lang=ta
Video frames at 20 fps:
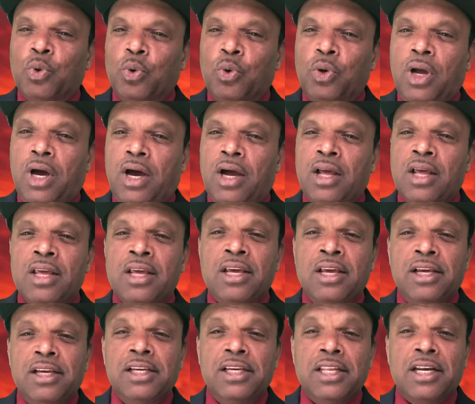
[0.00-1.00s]
கூட
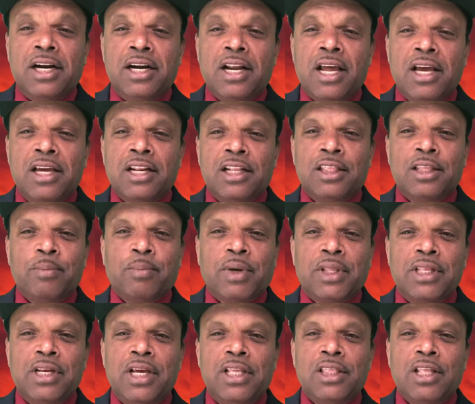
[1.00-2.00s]
இரண்டாயிரத்தி
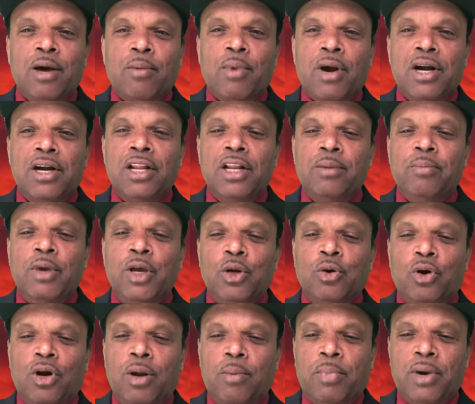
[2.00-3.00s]
பதினைந்தாம் ஆண்டில்
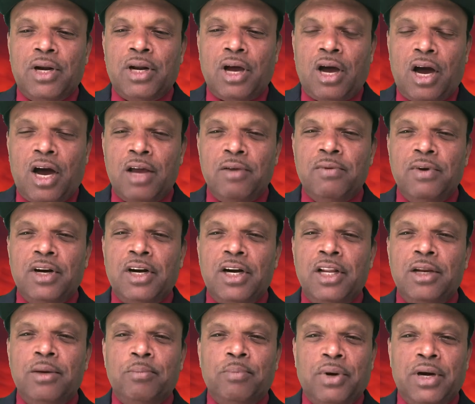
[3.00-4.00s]
மேற்கொள்ளப்பட்ட
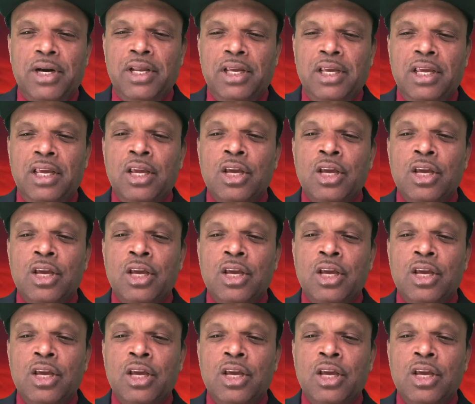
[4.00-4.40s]
ஆய்வுகளின்படி